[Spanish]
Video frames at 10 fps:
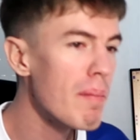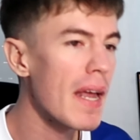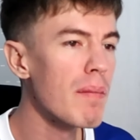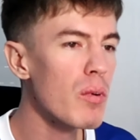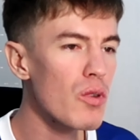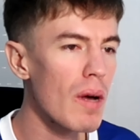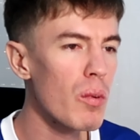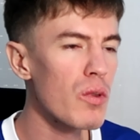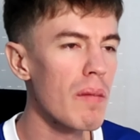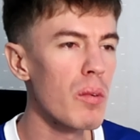pero a punto, a
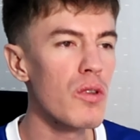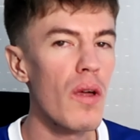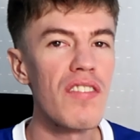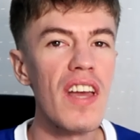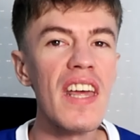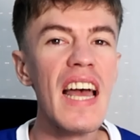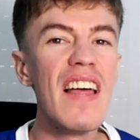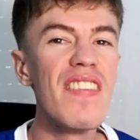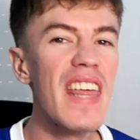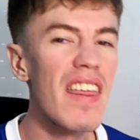punto, a punto de ser
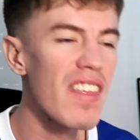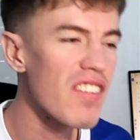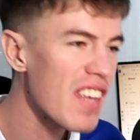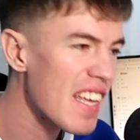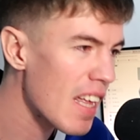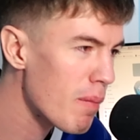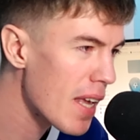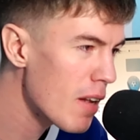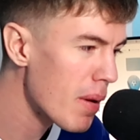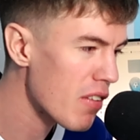
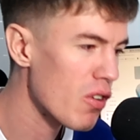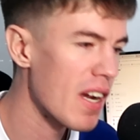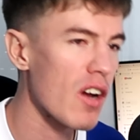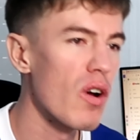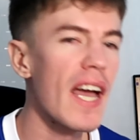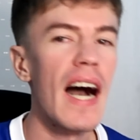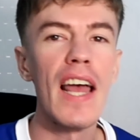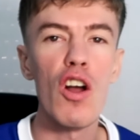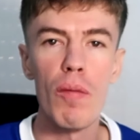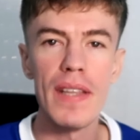17.000 personas, colega.
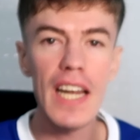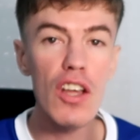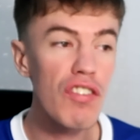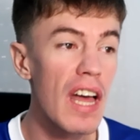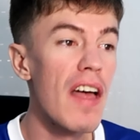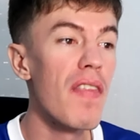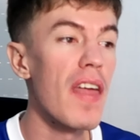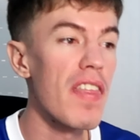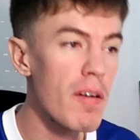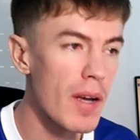En los comentarios,
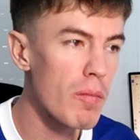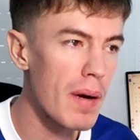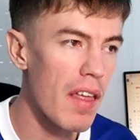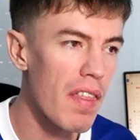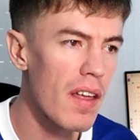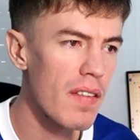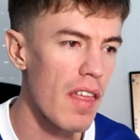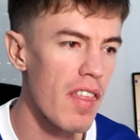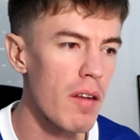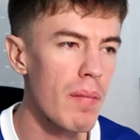decirme qué os parece,
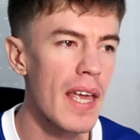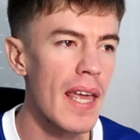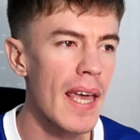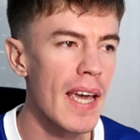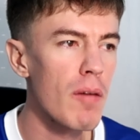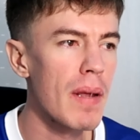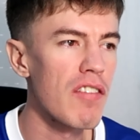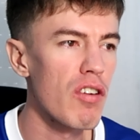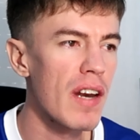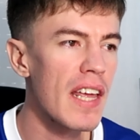decirme qué opináis
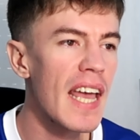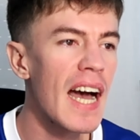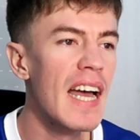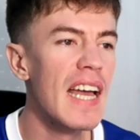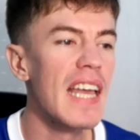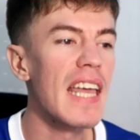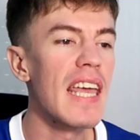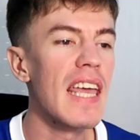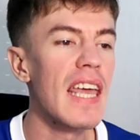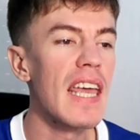sobre ella,
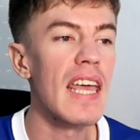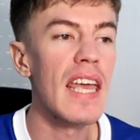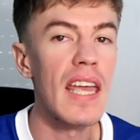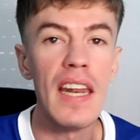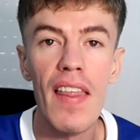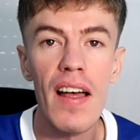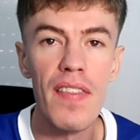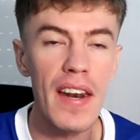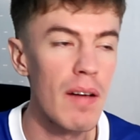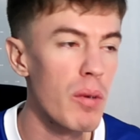y nada,
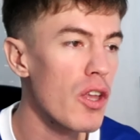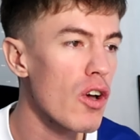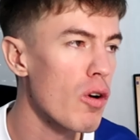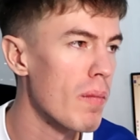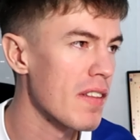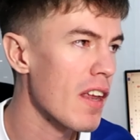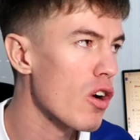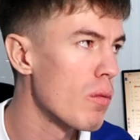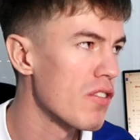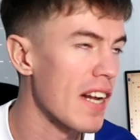darle apoyo, compartirlo
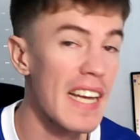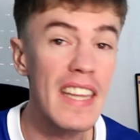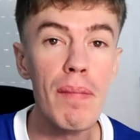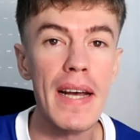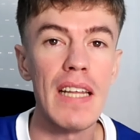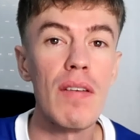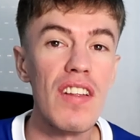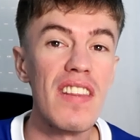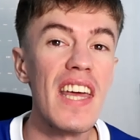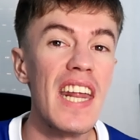con vuestra gente para que también
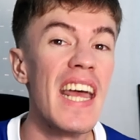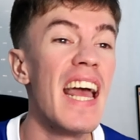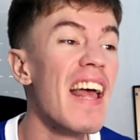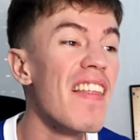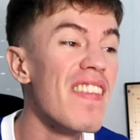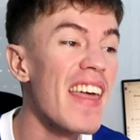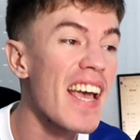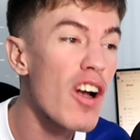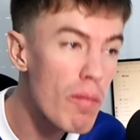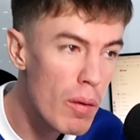se entere de
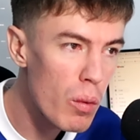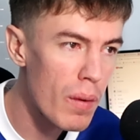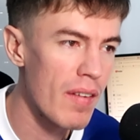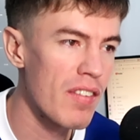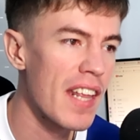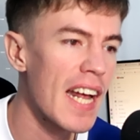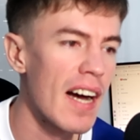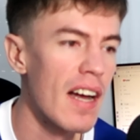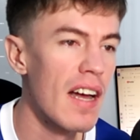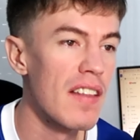cómo Puma lo
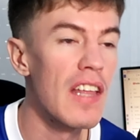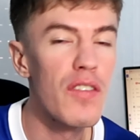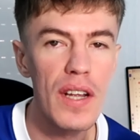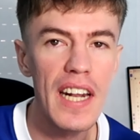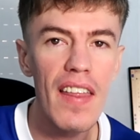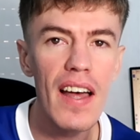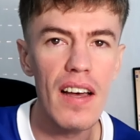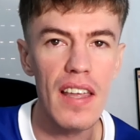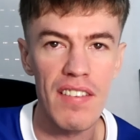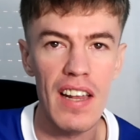vestirá dentro de
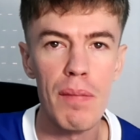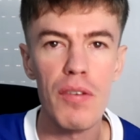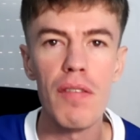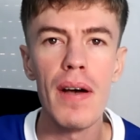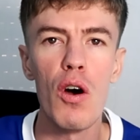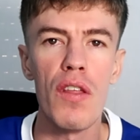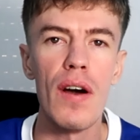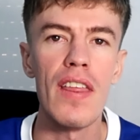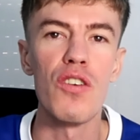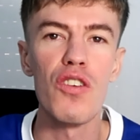nada. Y hasta la próxima, os digo
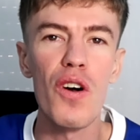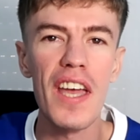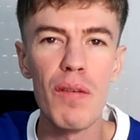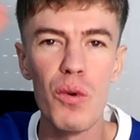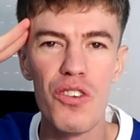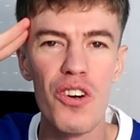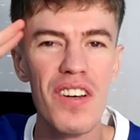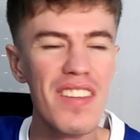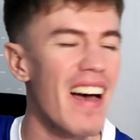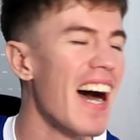adiós. Os quiero mucho.
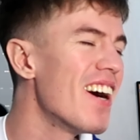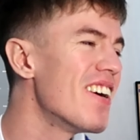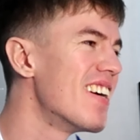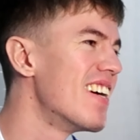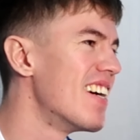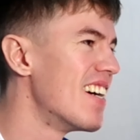Chao.